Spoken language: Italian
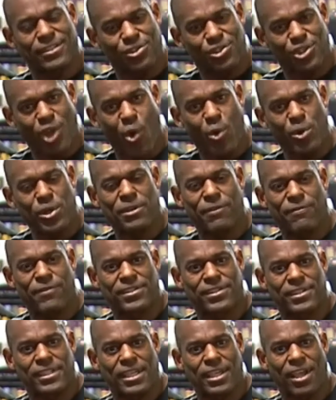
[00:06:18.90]
trainer e
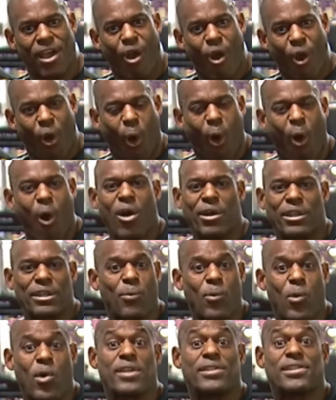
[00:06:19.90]
imprenditore.
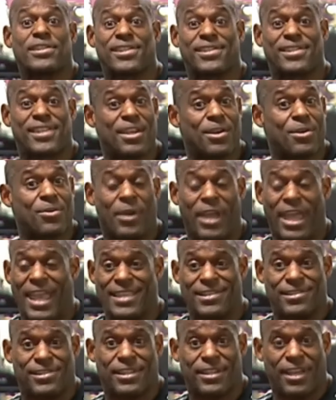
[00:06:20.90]
Lo ricordiamo come
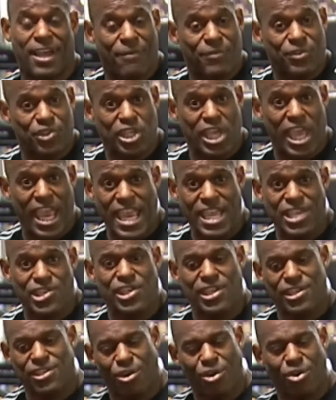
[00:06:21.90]
promotore del
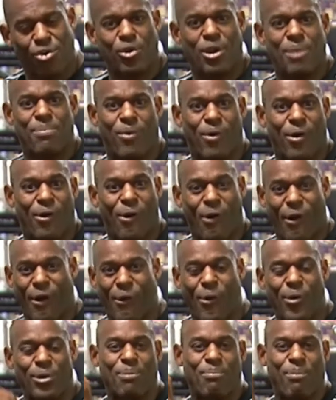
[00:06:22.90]
programma di
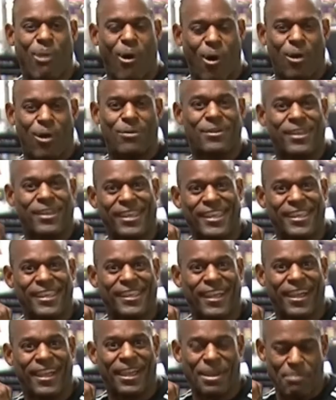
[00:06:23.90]
allenamento Powerball
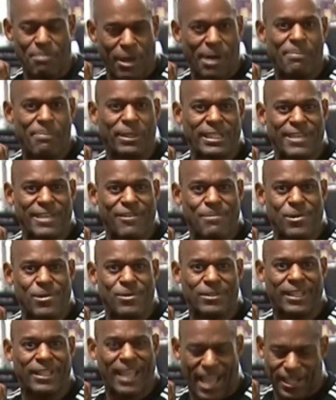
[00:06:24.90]
50 Smart Grip,
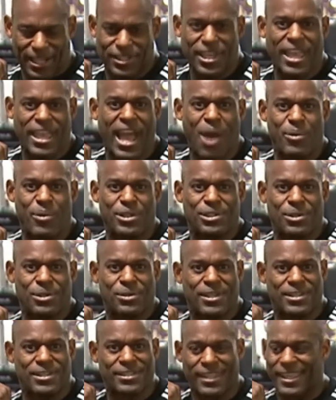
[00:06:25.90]
un
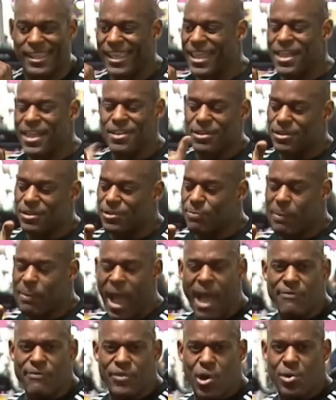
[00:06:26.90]
approccio per allenarsi ai
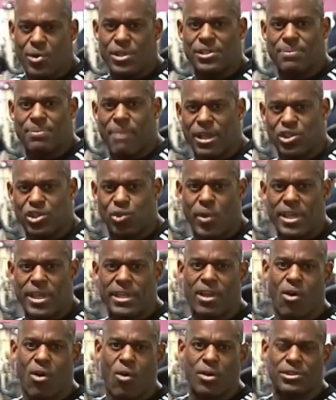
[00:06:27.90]
cavi con pesi
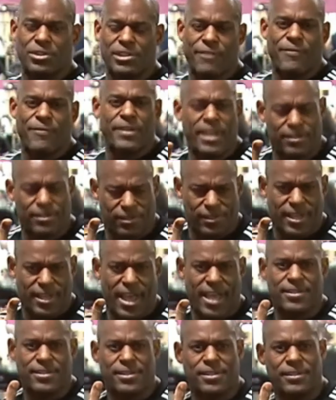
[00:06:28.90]
leggeri, basato su
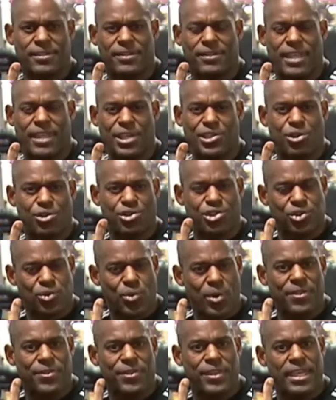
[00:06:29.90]
una speciale maniglia
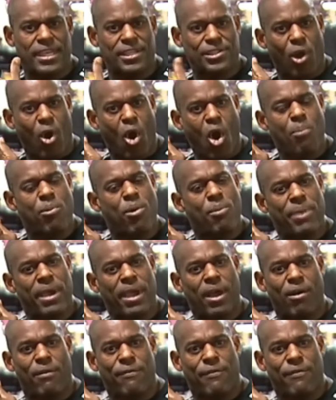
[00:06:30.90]
chiamata Powerball